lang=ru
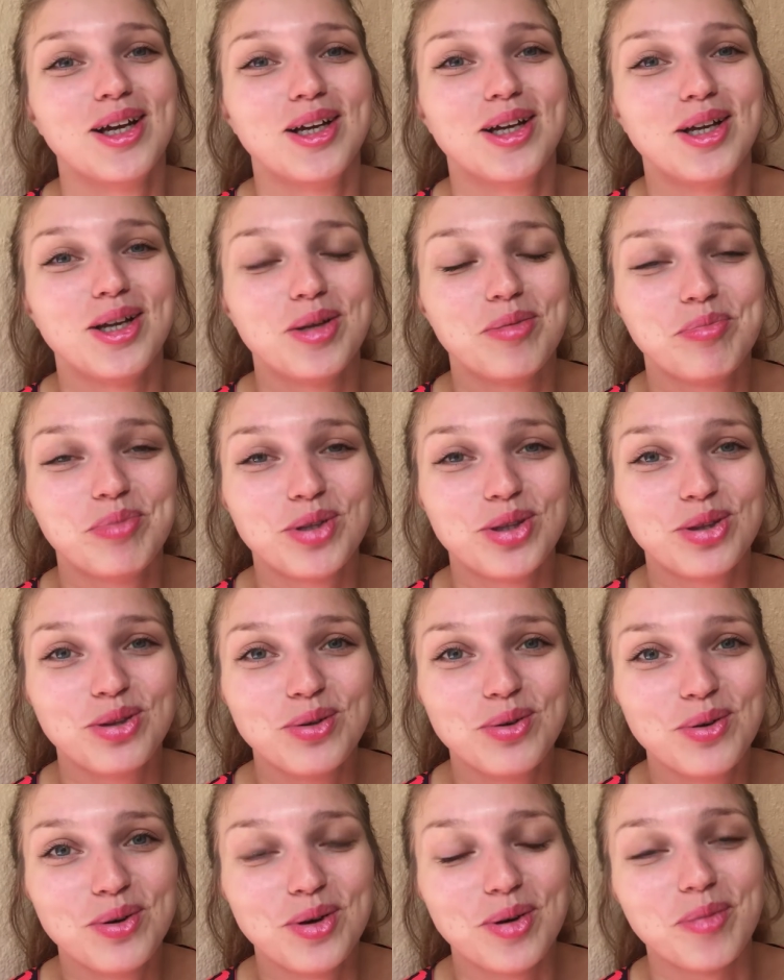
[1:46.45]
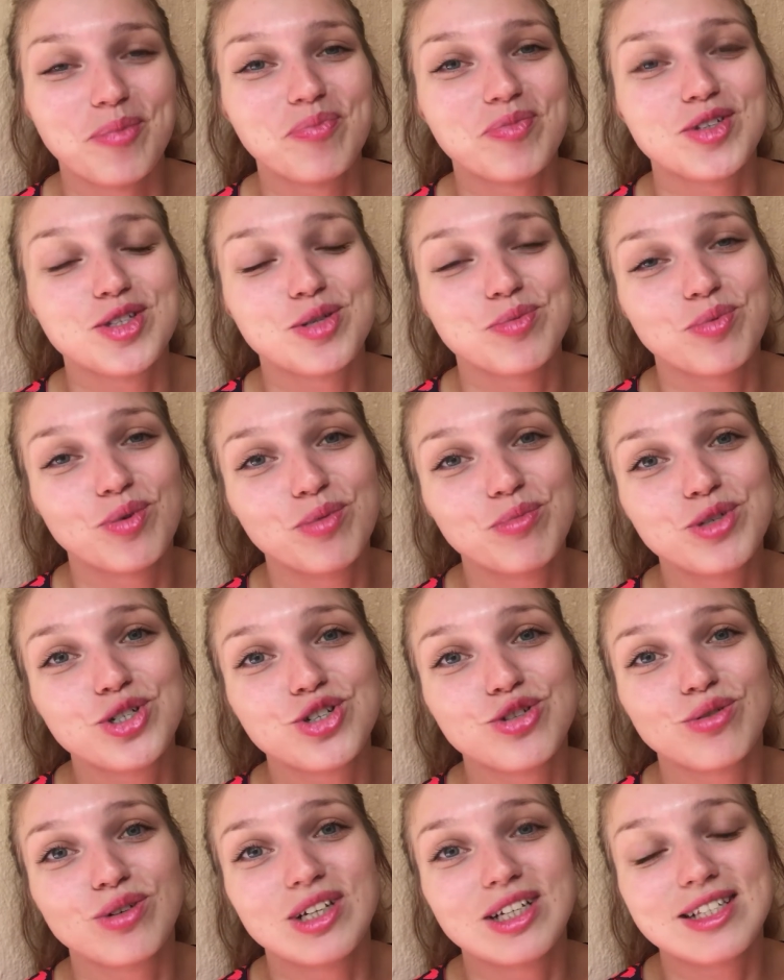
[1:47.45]
э, пятно с
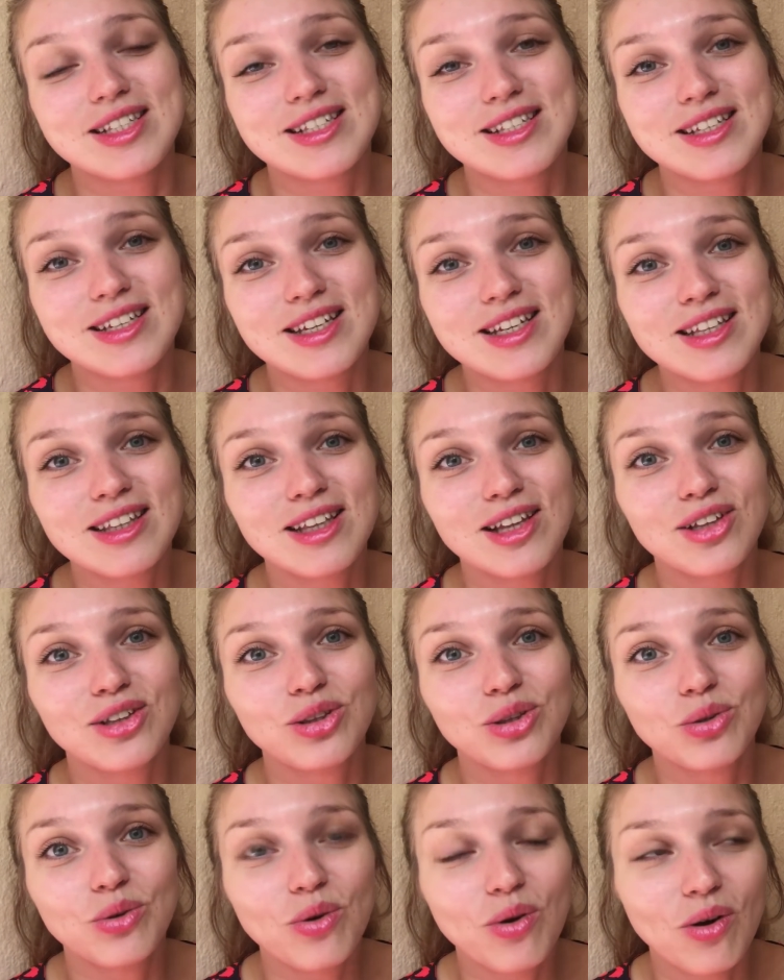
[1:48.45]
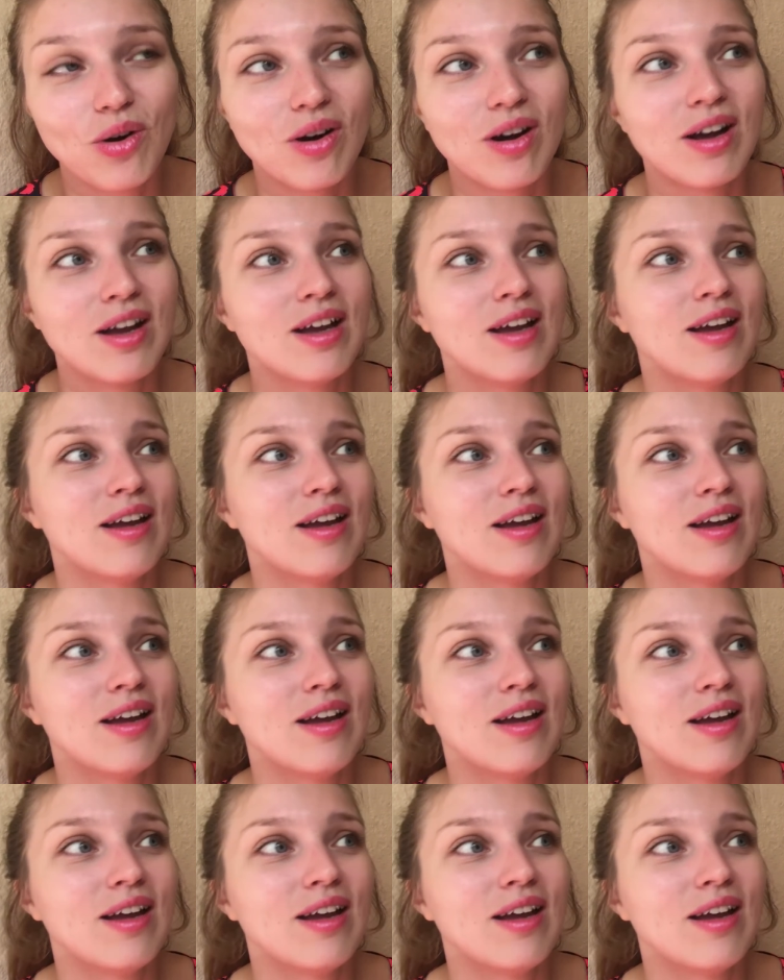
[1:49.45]
помощью глицерина, но